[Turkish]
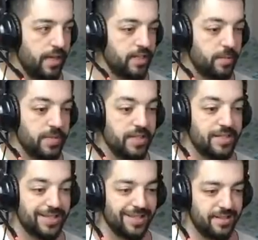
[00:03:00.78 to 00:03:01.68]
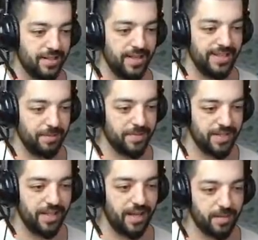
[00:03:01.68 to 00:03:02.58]
Ekipli de sıkıntı.
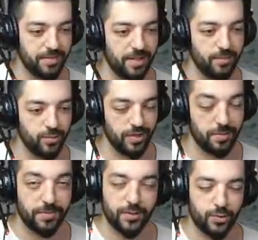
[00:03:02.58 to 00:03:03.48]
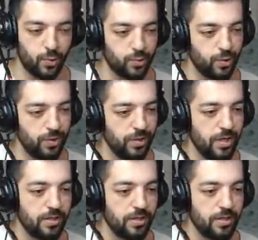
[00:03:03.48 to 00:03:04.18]
Ekipli de harbiden bunu yapmak çok zor.